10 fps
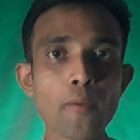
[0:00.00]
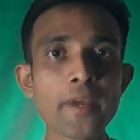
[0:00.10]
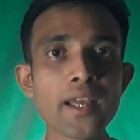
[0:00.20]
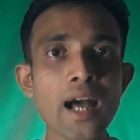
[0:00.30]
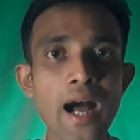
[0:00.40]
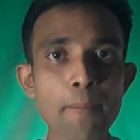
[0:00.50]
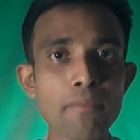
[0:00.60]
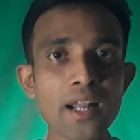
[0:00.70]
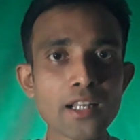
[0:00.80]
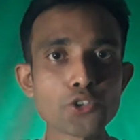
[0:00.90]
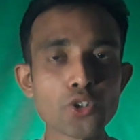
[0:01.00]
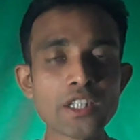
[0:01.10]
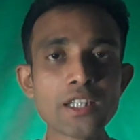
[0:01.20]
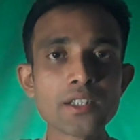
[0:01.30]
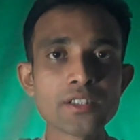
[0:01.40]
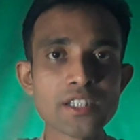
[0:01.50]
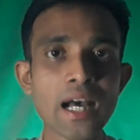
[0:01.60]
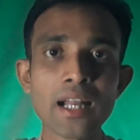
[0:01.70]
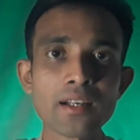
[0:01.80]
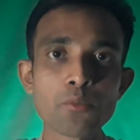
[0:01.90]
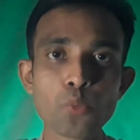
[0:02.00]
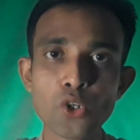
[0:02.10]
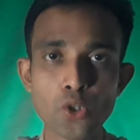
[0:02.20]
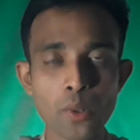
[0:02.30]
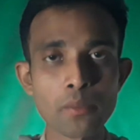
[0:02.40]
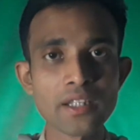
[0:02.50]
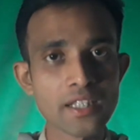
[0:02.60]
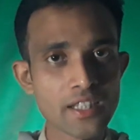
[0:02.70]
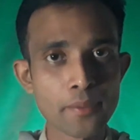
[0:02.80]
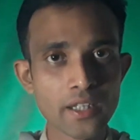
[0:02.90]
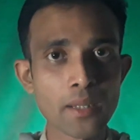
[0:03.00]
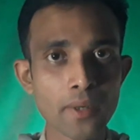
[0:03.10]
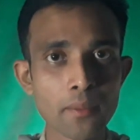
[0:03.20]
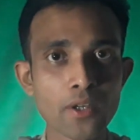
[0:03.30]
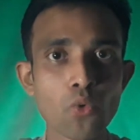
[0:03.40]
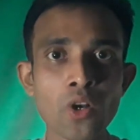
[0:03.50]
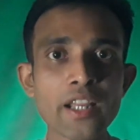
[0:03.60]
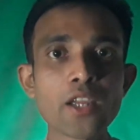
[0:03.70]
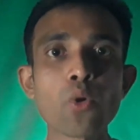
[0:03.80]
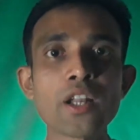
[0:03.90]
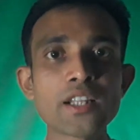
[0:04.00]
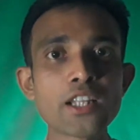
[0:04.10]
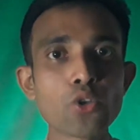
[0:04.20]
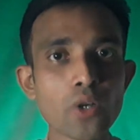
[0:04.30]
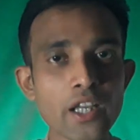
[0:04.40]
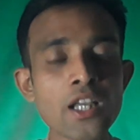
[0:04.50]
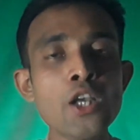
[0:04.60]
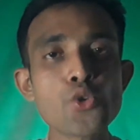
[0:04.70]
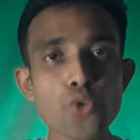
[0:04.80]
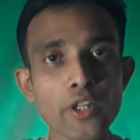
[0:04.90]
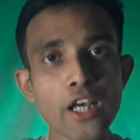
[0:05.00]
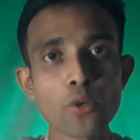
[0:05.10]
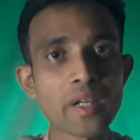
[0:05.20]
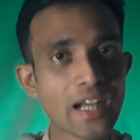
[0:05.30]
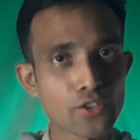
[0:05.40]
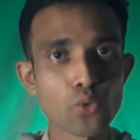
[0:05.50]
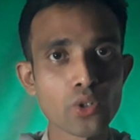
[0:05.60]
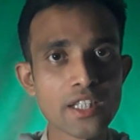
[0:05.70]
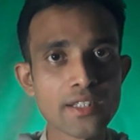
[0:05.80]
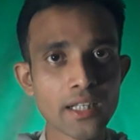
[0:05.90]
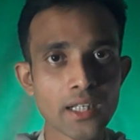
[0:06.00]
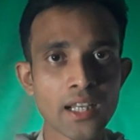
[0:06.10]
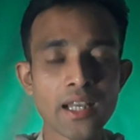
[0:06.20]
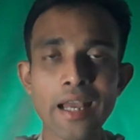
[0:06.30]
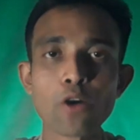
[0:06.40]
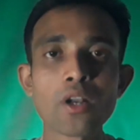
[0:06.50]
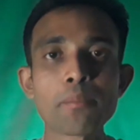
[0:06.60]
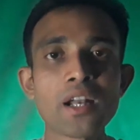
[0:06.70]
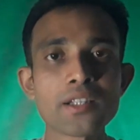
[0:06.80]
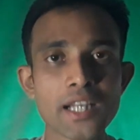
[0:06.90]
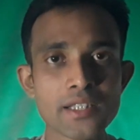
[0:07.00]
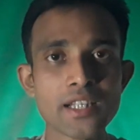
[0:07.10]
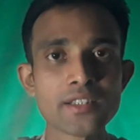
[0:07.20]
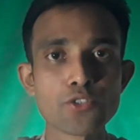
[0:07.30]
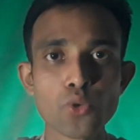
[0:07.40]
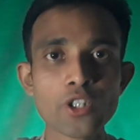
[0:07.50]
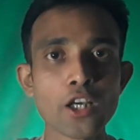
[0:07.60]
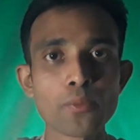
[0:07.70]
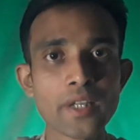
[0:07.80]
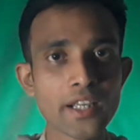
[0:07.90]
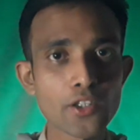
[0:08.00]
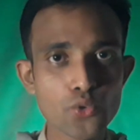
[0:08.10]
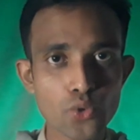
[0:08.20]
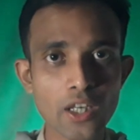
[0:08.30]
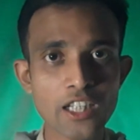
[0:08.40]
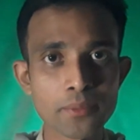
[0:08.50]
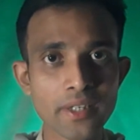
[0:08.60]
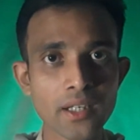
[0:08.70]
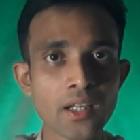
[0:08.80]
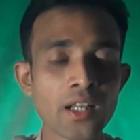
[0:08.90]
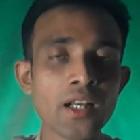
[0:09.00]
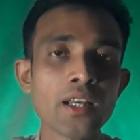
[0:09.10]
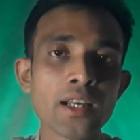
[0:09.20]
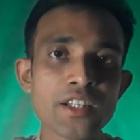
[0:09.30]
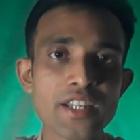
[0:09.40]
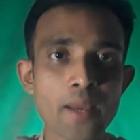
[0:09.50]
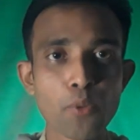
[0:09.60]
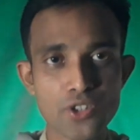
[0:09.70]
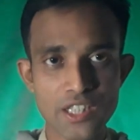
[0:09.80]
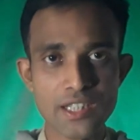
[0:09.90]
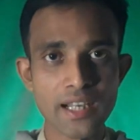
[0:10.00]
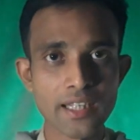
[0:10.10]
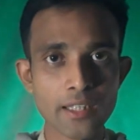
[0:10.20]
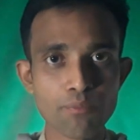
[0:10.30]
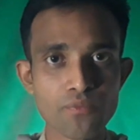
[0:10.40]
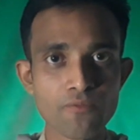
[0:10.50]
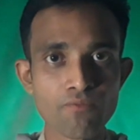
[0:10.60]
তবে আপনারা যদি চান বৈধভাবে দেশে ফিরতে পারবেন অনেকে অনেক দিন ধরে সৌদি আরবে কাজ করতেছেন এখন আপনারা চাচ্ছেন যে সৌদি আরব থেকে চলে আসবেন সে প্রসেসটা কি